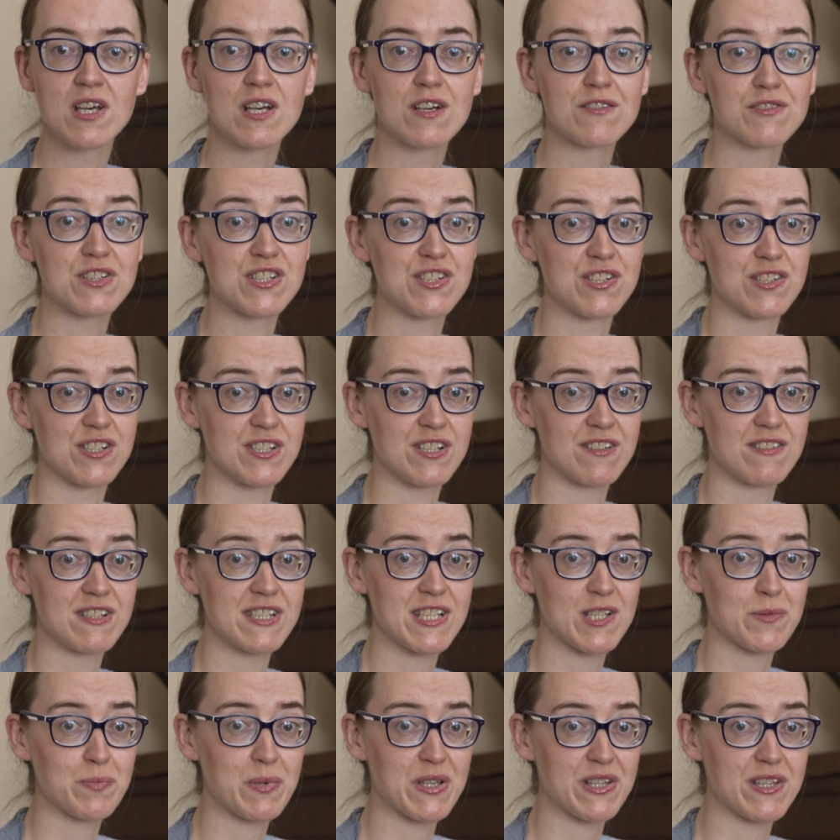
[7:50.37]
W
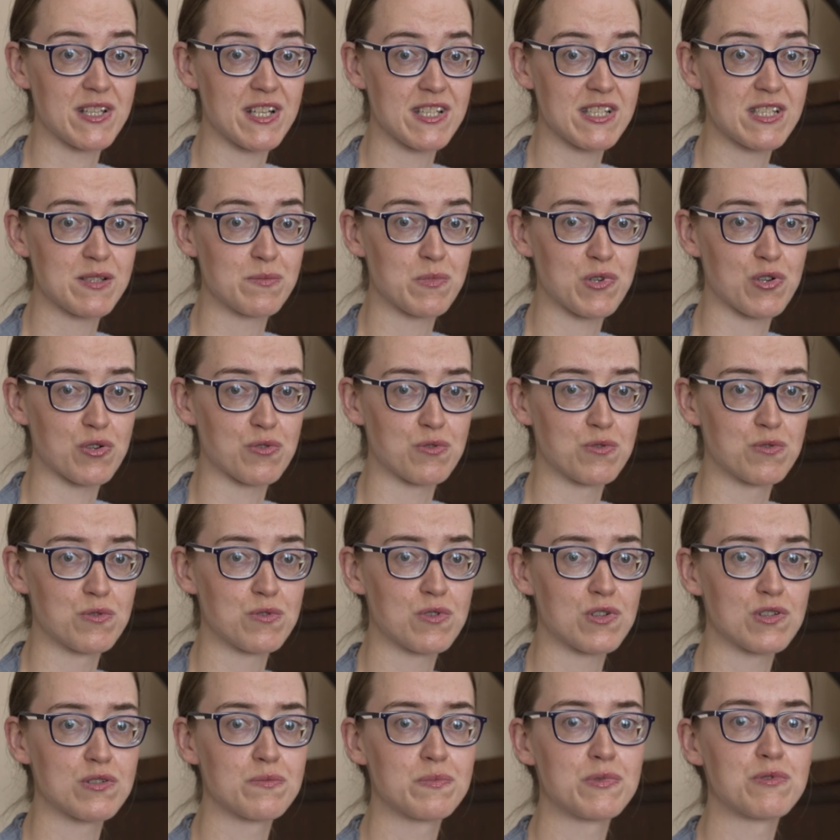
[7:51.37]
1915
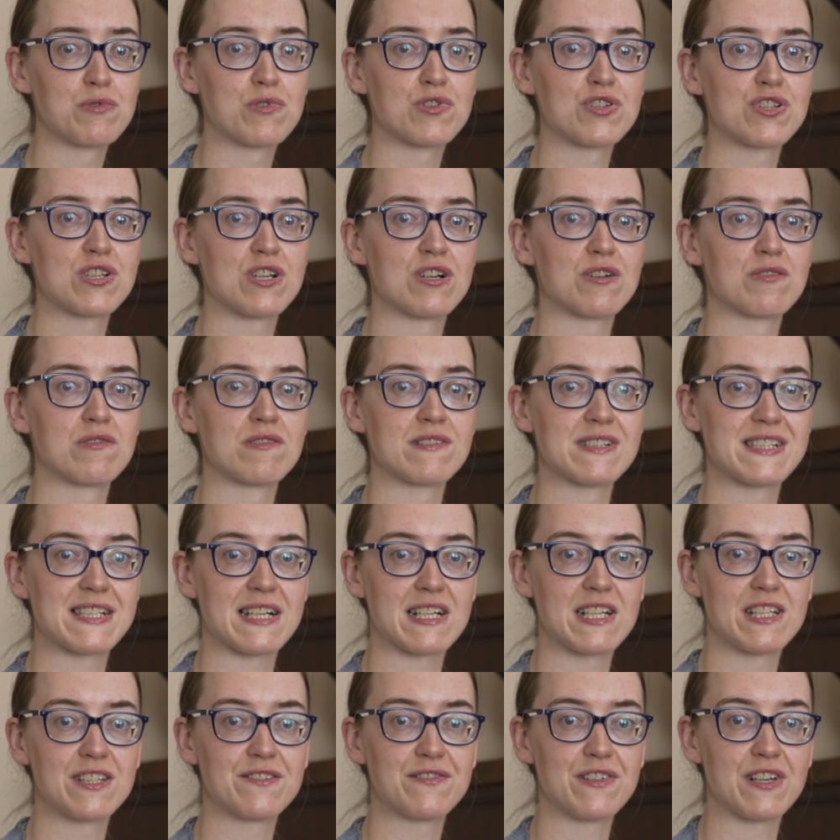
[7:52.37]
roku odbyło się
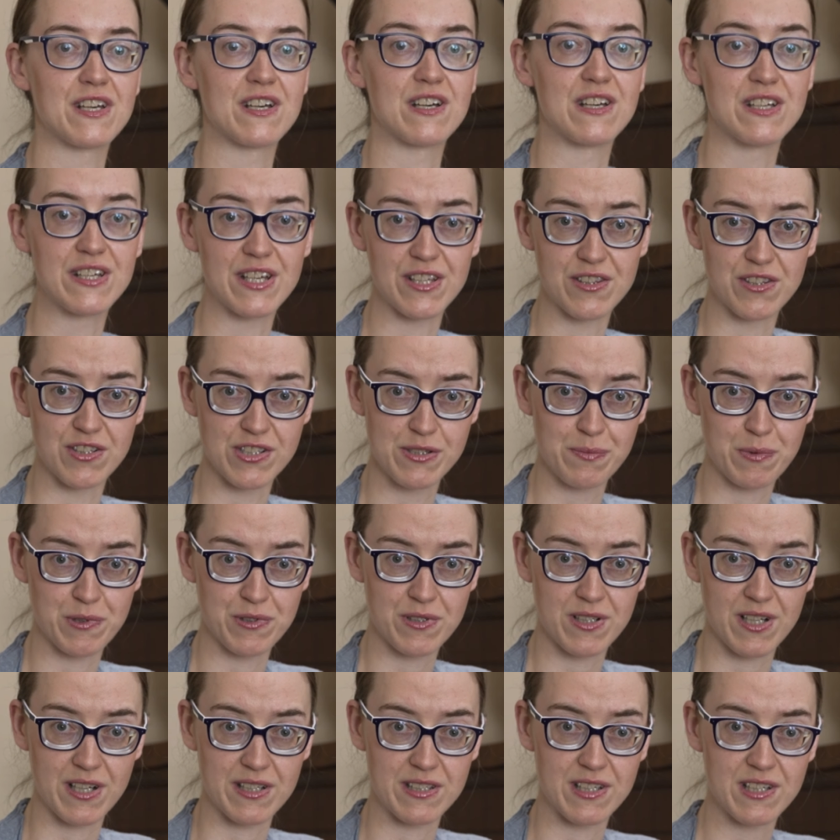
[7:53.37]
zaledwie jedno
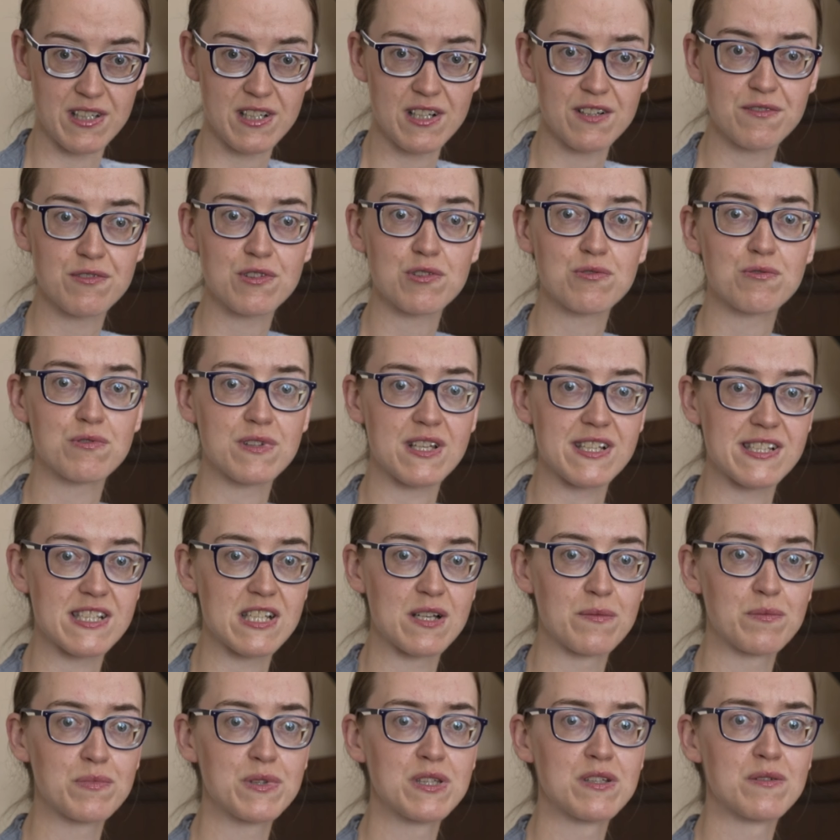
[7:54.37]
spotkanie, a w roku
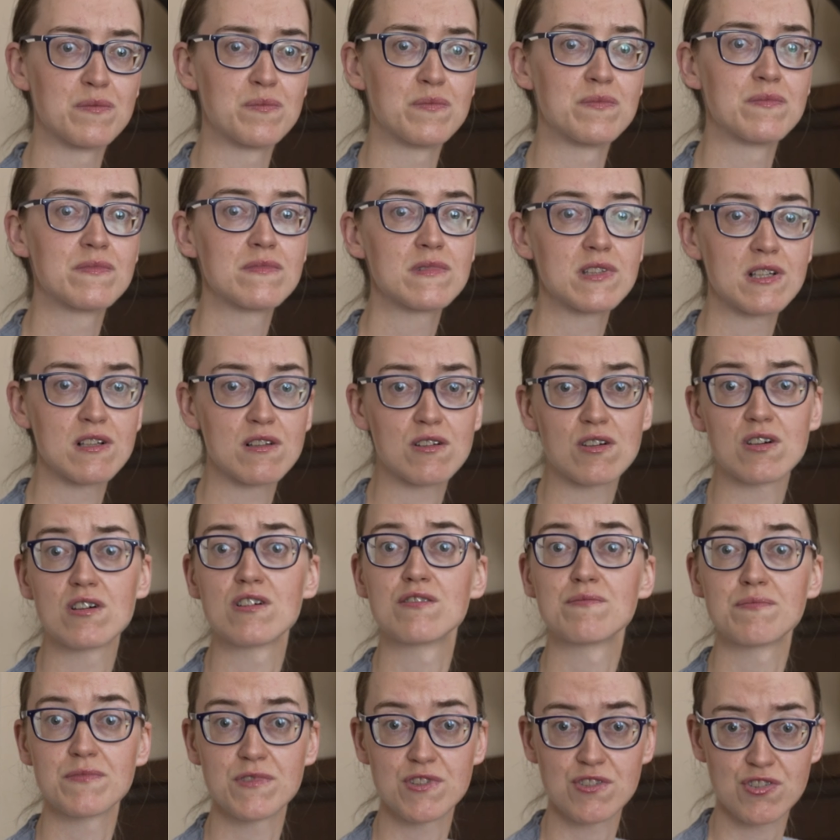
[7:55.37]
następnym
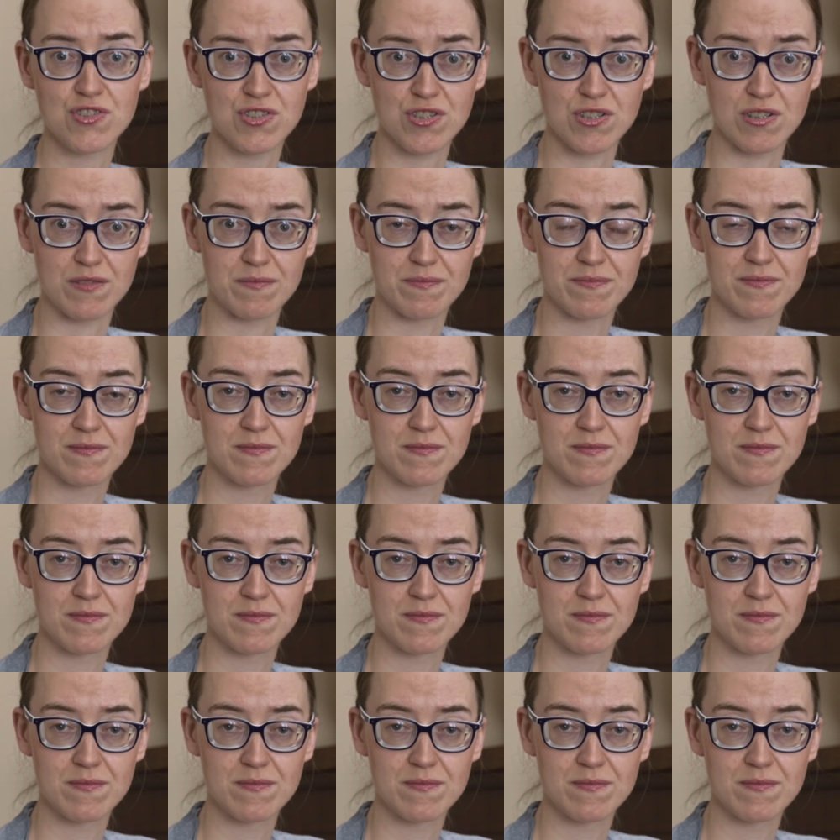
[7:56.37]
tylko trzy